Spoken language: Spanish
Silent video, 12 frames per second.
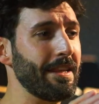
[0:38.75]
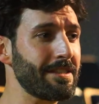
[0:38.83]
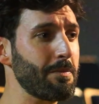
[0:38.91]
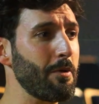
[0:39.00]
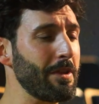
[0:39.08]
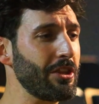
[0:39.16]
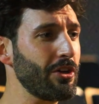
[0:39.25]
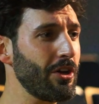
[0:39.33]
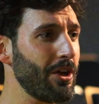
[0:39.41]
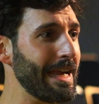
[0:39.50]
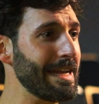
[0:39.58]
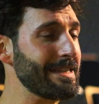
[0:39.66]
Desde ese momento,
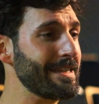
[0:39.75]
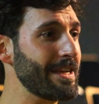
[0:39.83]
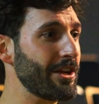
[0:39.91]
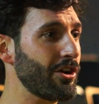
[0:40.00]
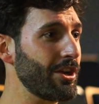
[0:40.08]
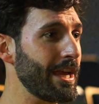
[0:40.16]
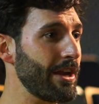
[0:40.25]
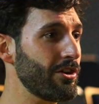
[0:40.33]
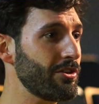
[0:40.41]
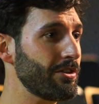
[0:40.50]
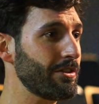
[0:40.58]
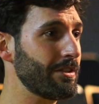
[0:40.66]
el cine
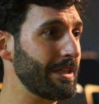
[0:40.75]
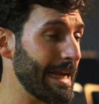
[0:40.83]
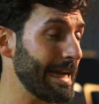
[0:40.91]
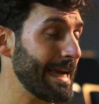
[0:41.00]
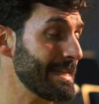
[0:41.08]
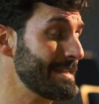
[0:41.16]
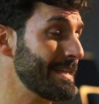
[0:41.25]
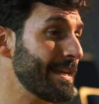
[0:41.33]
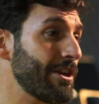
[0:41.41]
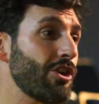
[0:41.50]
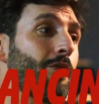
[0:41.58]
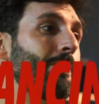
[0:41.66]
coreano y el Han
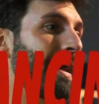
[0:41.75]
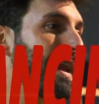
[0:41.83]
Cine no